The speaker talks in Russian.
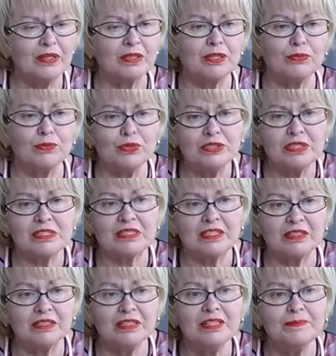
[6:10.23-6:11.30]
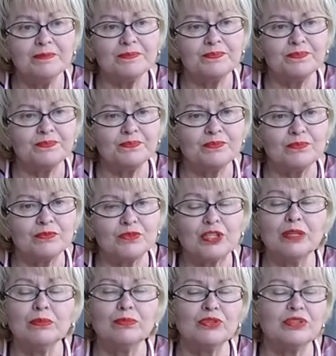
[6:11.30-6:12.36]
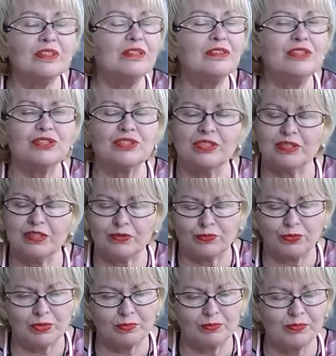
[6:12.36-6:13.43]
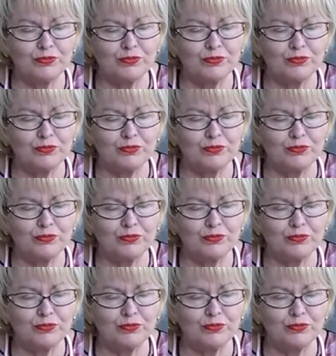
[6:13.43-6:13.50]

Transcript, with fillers: и в отрасли, она требует дальнейшие реформы.